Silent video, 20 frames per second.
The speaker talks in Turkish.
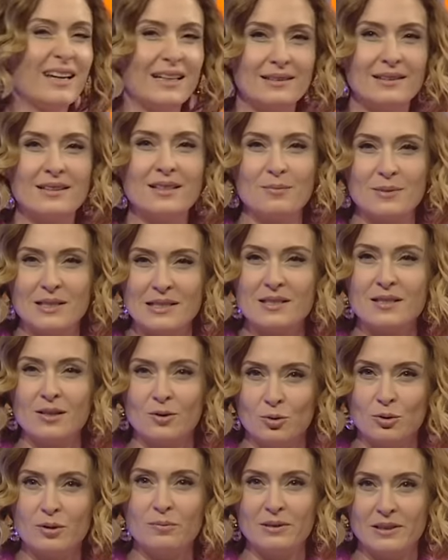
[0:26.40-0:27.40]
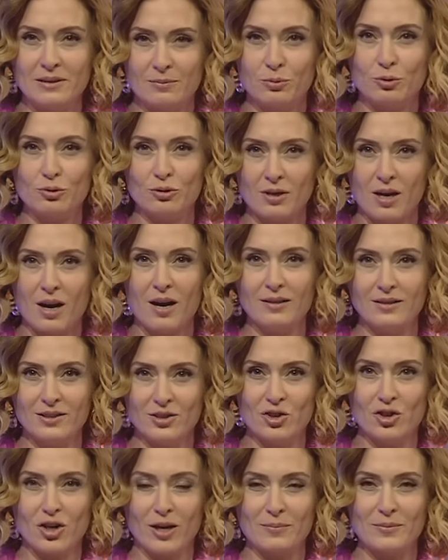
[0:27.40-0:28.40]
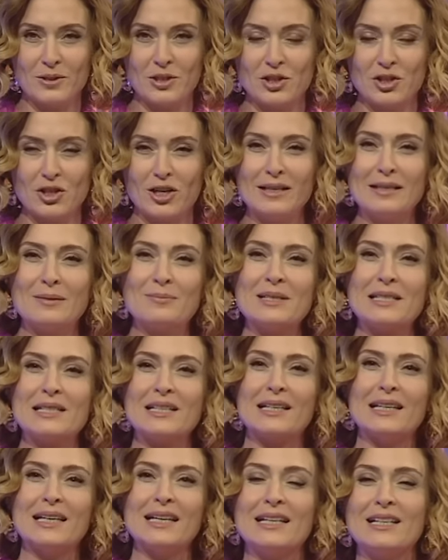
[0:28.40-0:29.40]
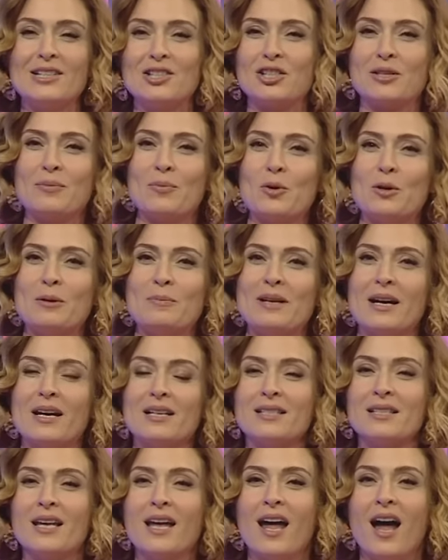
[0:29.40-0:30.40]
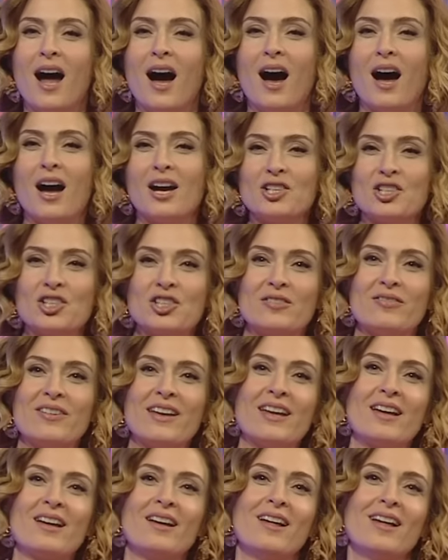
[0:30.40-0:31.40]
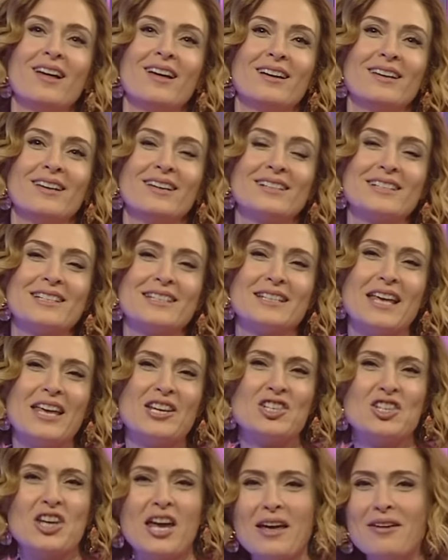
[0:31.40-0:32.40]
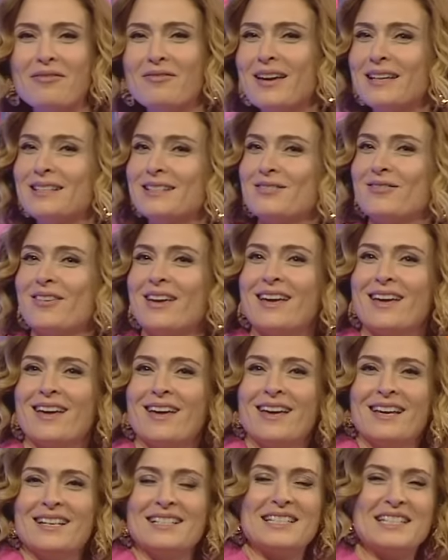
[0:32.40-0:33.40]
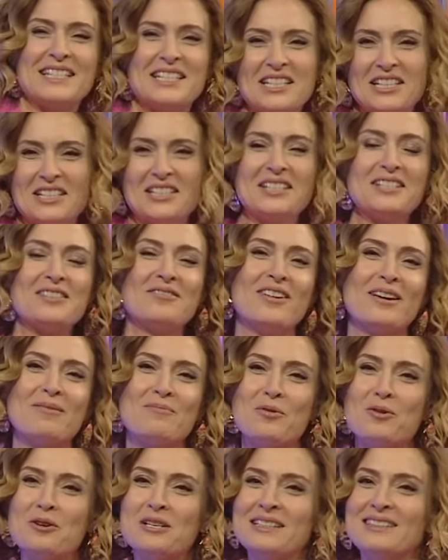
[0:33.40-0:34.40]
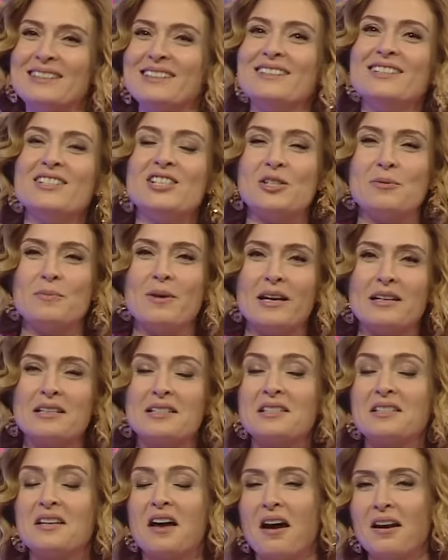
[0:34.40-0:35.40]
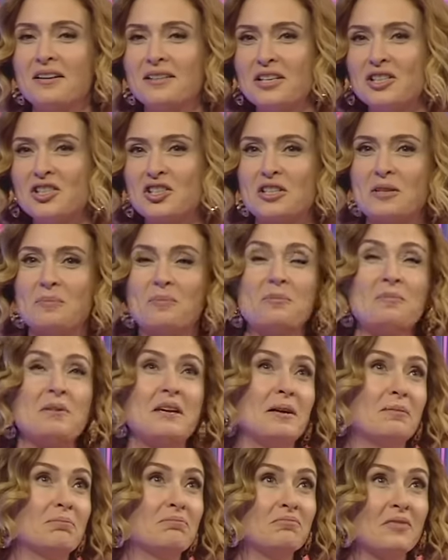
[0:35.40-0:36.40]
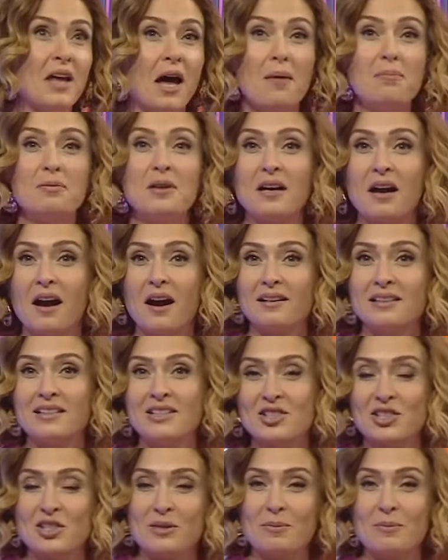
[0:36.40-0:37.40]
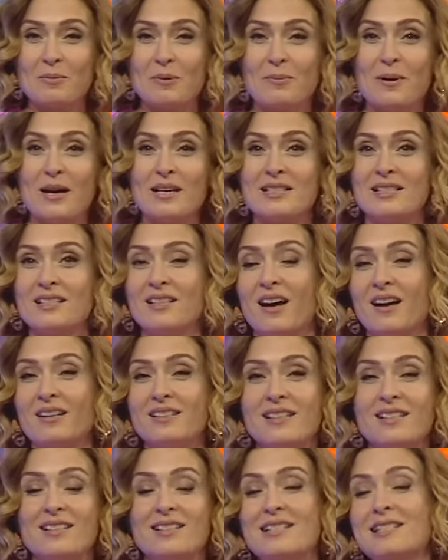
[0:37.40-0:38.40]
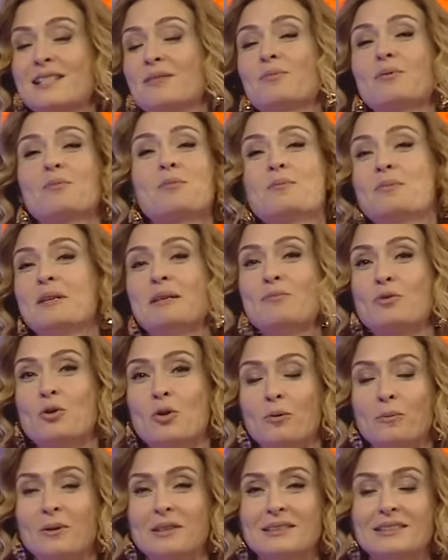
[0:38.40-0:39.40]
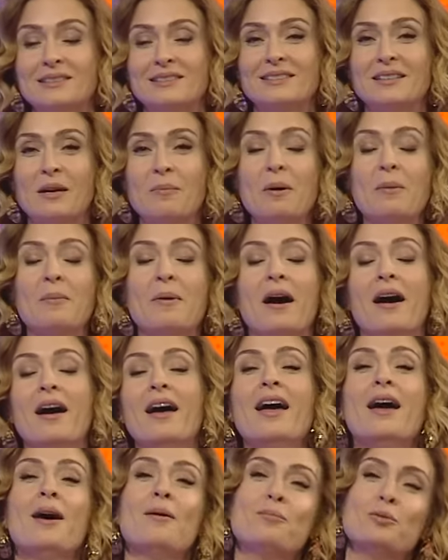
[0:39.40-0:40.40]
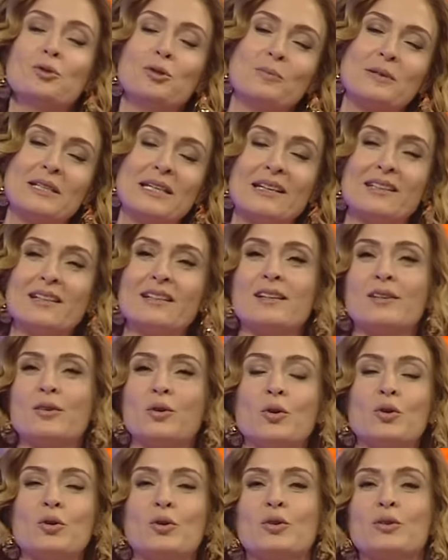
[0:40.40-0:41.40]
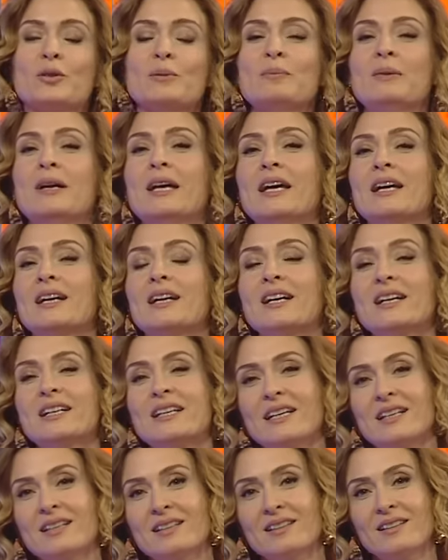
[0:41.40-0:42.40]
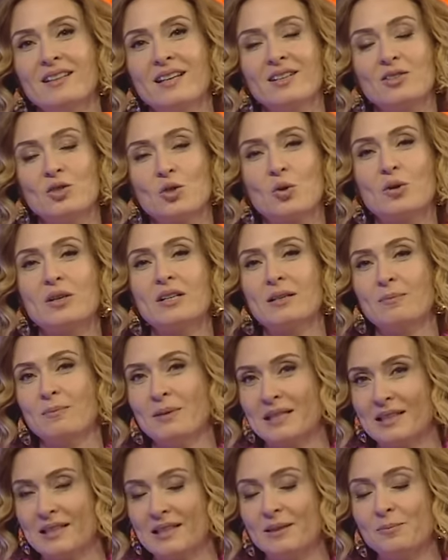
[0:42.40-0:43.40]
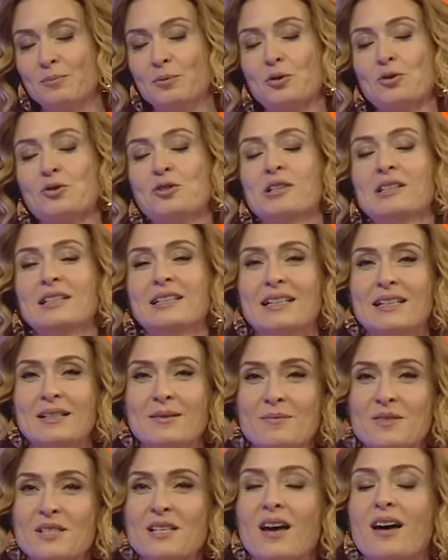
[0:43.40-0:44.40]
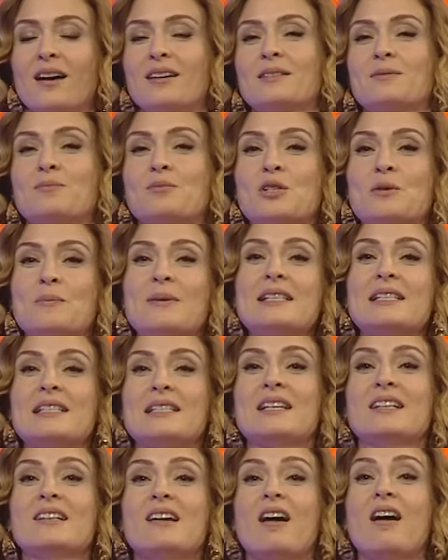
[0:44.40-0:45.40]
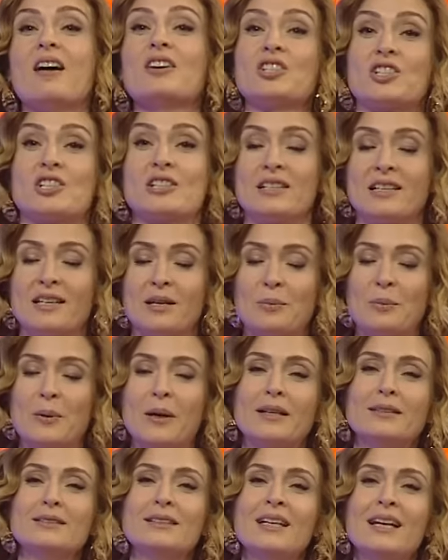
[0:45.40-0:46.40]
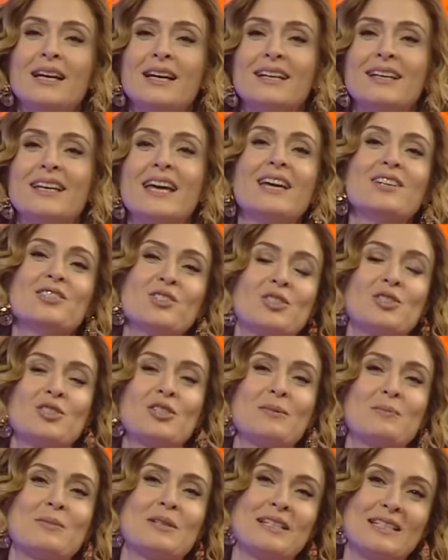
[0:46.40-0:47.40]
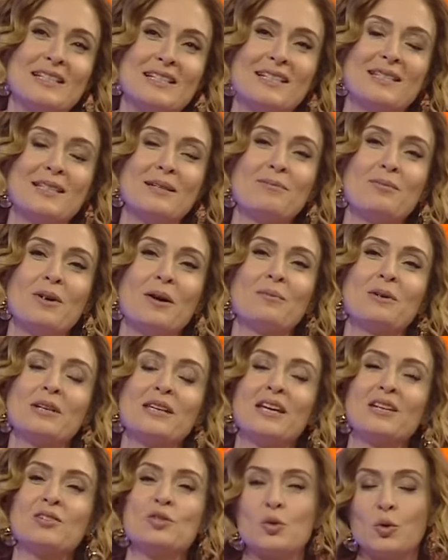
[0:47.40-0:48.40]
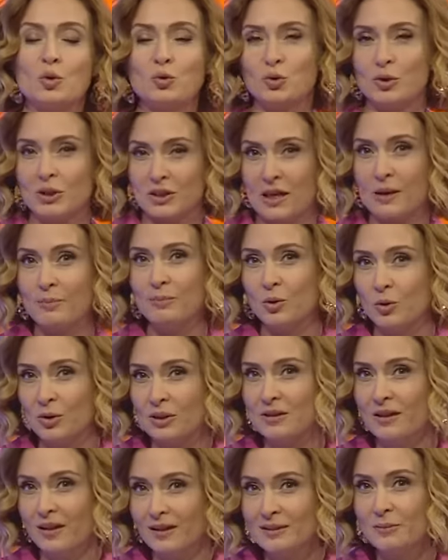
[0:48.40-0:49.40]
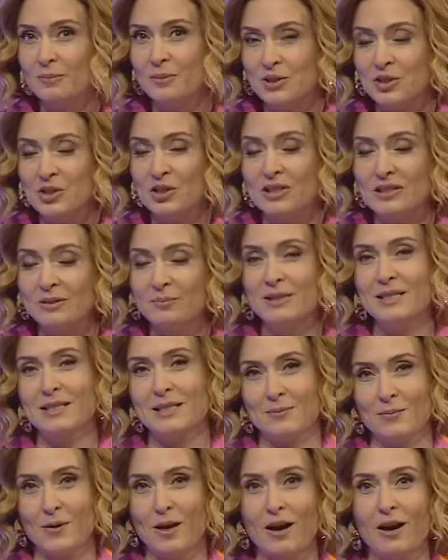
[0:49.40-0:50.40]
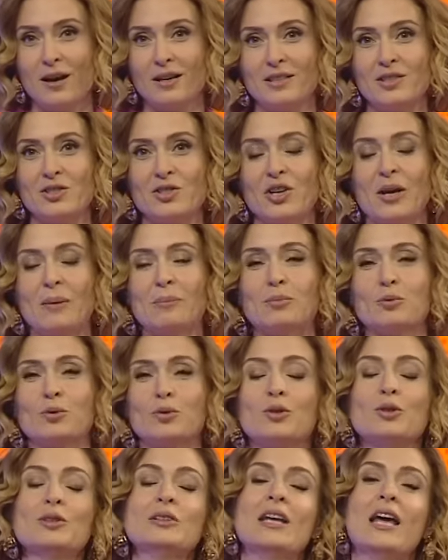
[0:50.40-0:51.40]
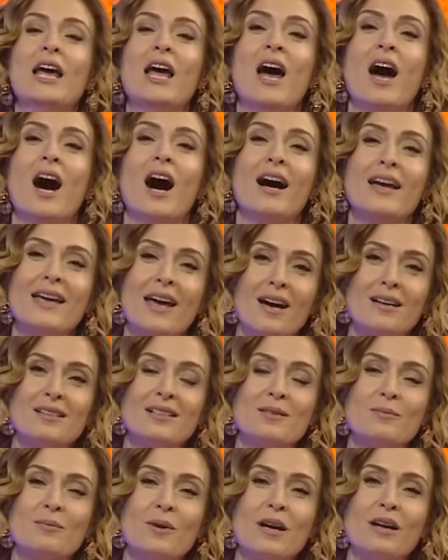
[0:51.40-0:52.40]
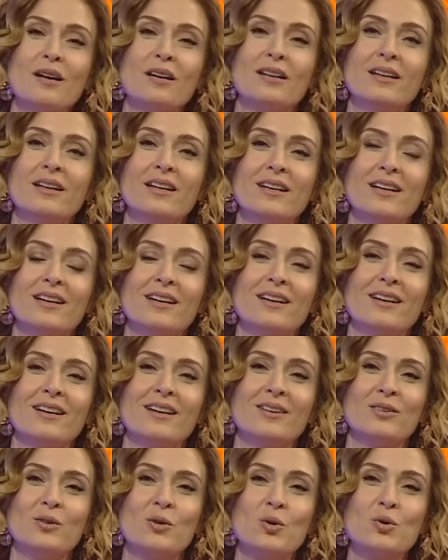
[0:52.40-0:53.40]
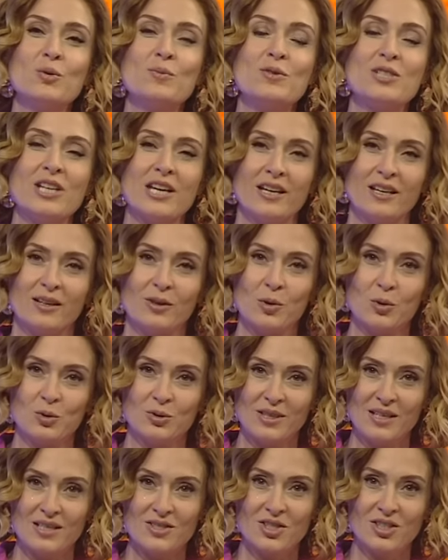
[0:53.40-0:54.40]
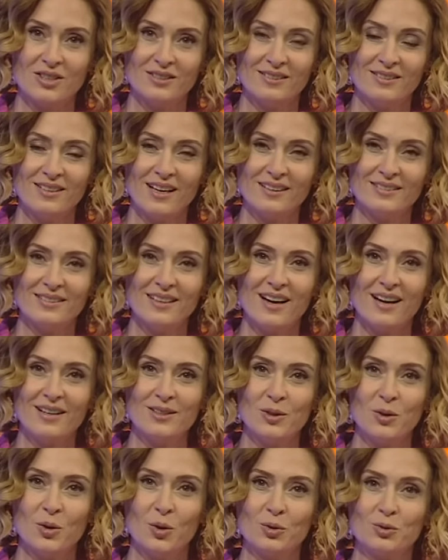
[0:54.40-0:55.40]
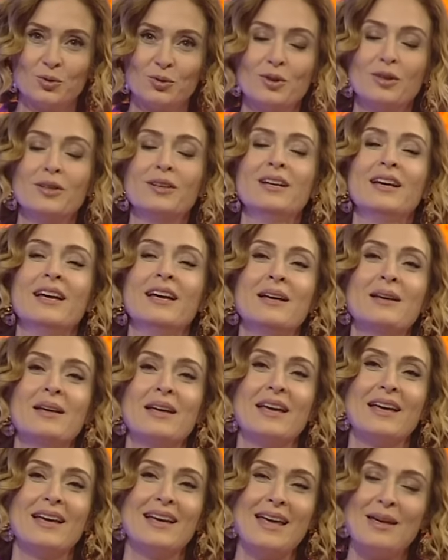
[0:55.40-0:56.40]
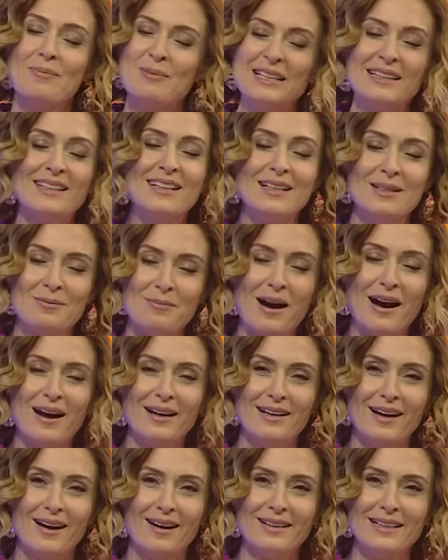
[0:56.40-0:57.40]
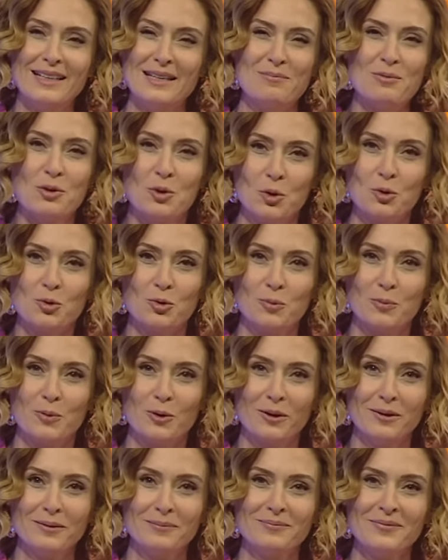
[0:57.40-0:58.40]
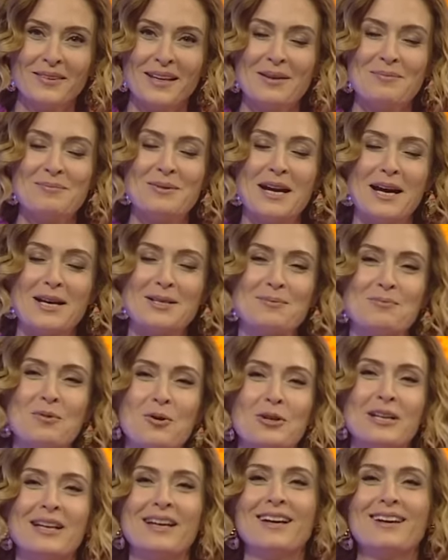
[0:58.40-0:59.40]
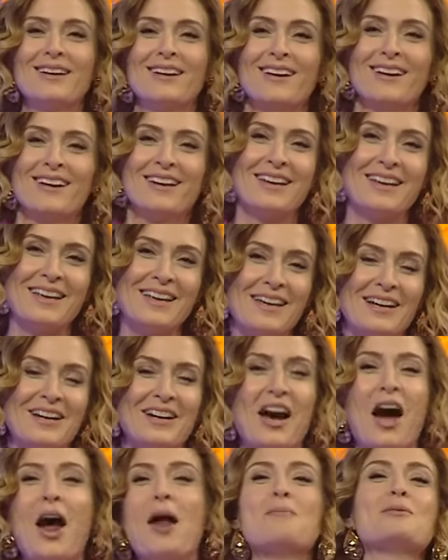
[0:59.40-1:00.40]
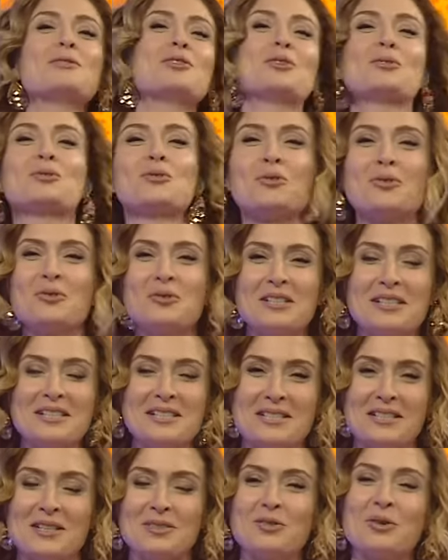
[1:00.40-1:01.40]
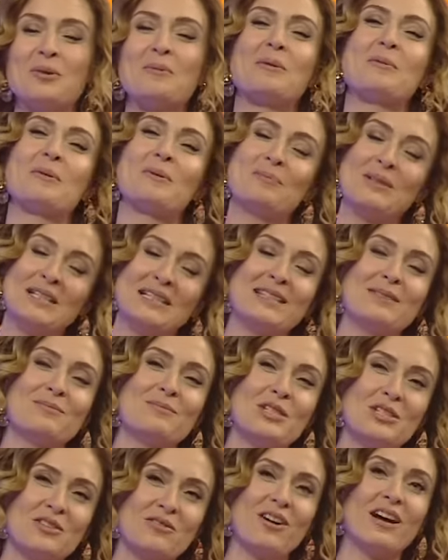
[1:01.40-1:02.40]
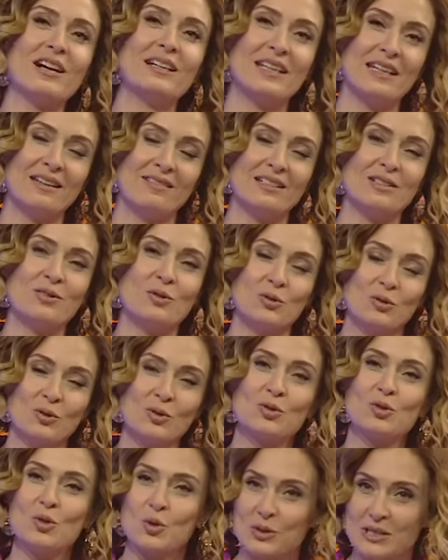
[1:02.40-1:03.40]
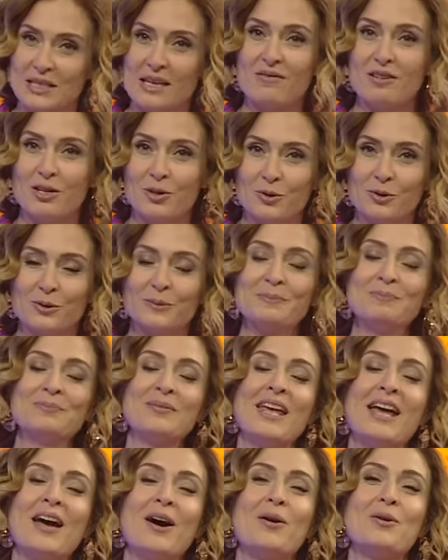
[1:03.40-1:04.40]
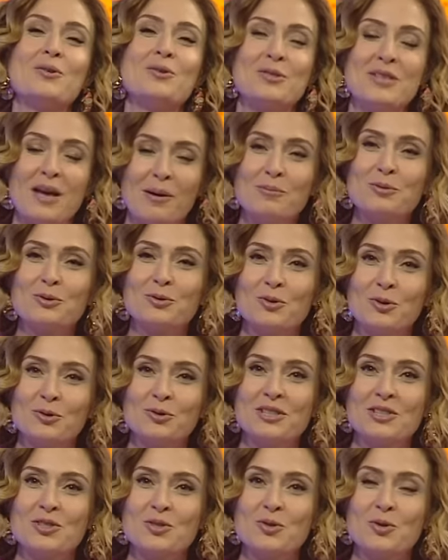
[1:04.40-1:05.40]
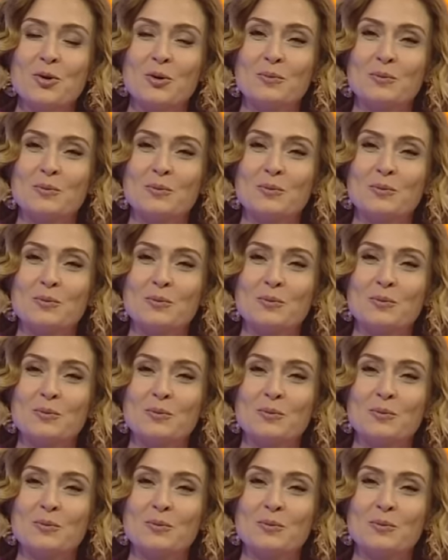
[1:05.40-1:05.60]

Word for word: ettiğim insan olabilir bugün ağırlayacağım kişi. Aramızdaki ilişki böyle biraz aşk ve şehvet ve sinir ve böyle didişme. Kız kardeş gibi mi, abla kardeş gibi mi, bazen anne kız gibi mi bilmiyorum adını tam ama bunu bir kenara koyuyorum. Kariyerinde çok kıymetli projelere imza atmış, mesleğini aşkla yapan gencecik bir isim ama genç olduğu kadar bir o kadar da başarılı bir ismi ağırlayacağım bugün. Hayatıma e, görümce kontenjanından dahil oldu. E, emin değilim hala iyi mi kötü mü. Biraz böyle e, karmaşık duygular hissediyorum ama bildiğim bir şey var ki evet onu çok seviyorum. O yüzden burada olduğu için çok